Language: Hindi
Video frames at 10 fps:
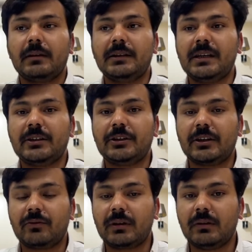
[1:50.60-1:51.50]
ये
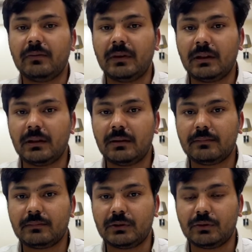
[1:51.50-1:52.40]
जनरल विल
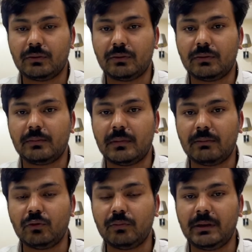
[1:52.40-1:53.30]
जो
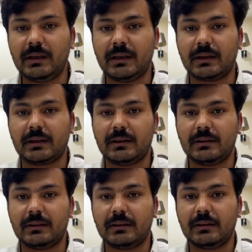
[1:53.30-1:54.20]
अमूमी एक
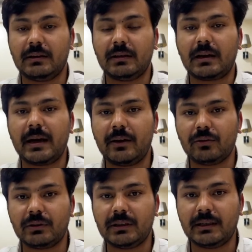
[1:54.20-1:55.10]
राय
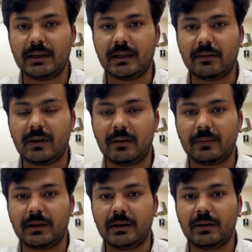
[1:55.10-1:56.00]
होती है आवाम
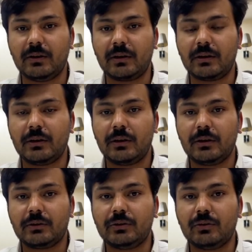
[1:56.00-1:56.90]
की और
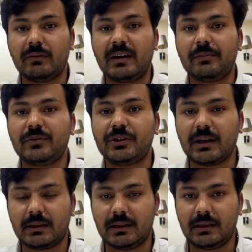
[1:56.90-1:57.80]
जो आवाम
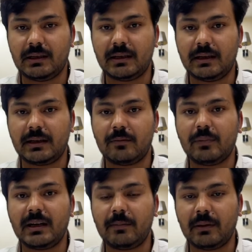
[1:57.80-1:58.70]
चाहती है एक
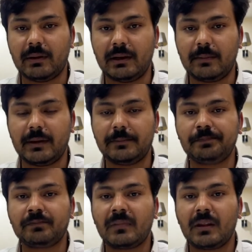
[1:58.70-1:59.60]
बड़े पैमाने पे
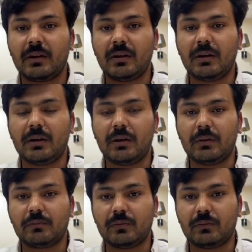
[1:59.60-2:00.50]

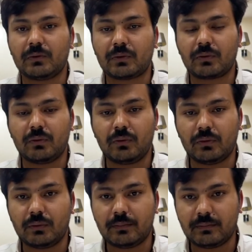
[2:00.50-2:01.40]
उसको
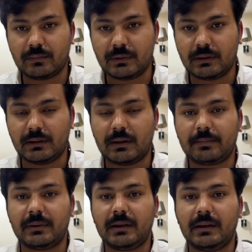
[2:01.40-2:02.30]

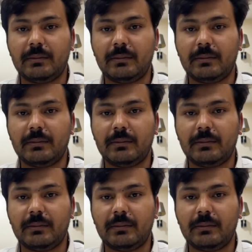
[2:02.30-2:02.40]
अपने